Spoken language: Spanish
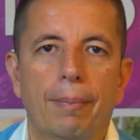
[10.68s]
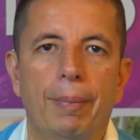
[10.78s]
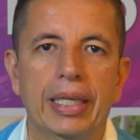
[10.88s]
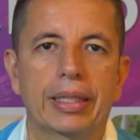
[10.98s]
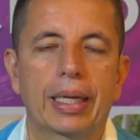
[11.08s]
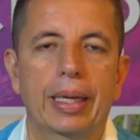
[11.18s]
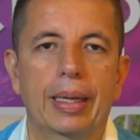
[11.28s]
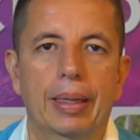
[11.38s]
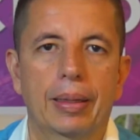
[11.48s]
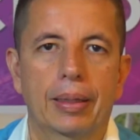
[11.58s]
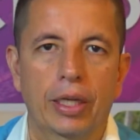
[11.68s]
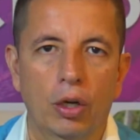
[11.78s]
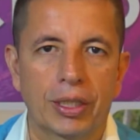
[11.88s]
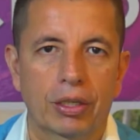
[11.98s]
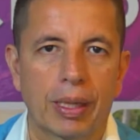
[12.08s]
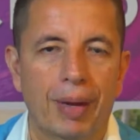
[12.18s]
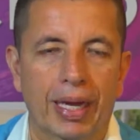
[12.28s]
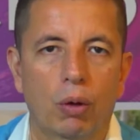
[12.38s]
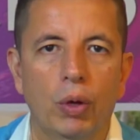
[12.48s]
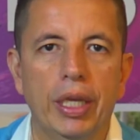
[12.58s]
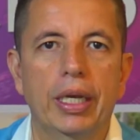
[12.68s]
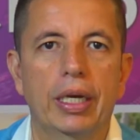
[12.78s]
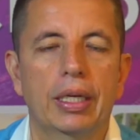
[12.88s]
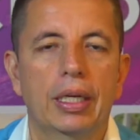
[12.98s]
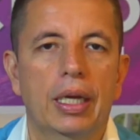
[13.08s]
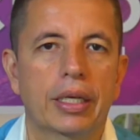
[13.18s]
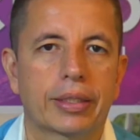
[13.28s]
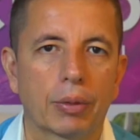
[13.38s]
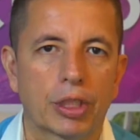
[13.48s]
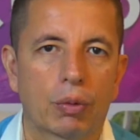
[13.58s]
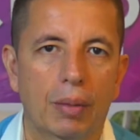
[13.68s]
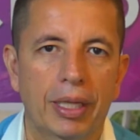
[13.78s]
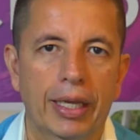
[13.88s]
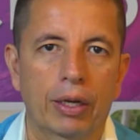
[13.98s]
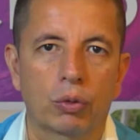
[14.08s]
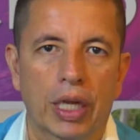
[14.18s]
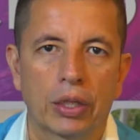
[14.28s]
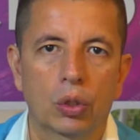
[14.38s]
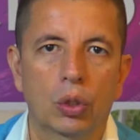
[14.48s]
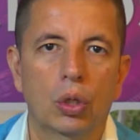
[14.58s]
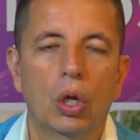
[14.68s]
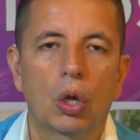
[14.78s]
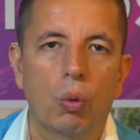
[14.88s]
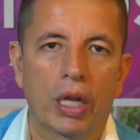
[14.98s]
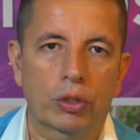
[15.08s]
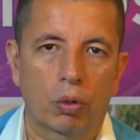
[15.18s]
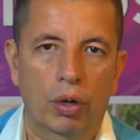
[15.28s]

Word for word: 20 kilómetros de placa huella, estamos igualmente ejecutando cuatro